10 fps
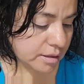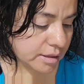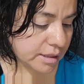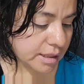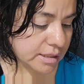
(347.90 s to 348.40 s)

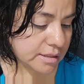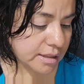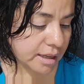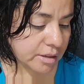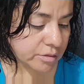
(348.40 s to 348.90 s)

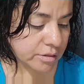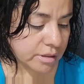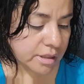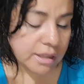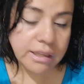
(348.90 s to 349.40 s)
Realizado
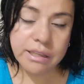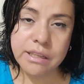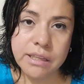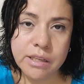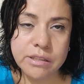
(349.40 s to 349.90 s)

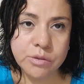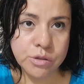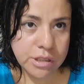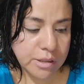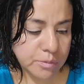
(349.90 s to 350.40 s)
y
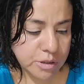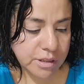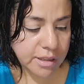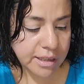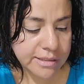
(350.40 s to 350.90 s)
escuchen la
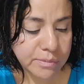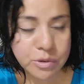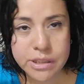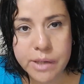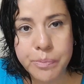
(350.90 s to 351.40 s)
música. Esta
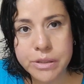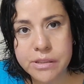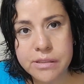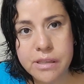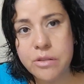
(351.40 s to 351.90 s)
música pues
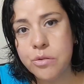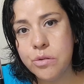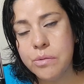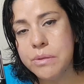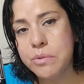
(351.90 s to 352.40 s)
es de
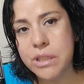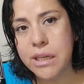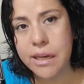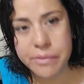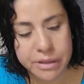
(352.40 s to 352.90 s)
YouTube, es
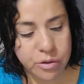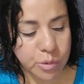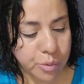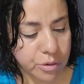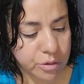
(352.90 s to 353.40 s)
música libre que
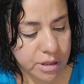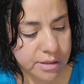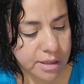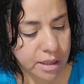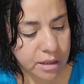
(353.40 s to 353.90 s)
uno puede
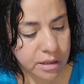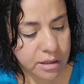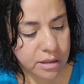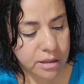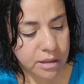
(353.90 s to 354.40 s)
utilizar.
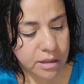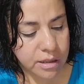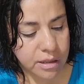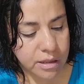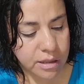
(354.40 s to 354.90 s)

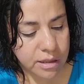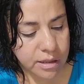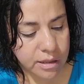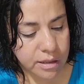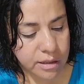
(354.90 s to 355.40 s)

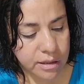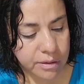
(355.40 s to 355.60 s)
Eh,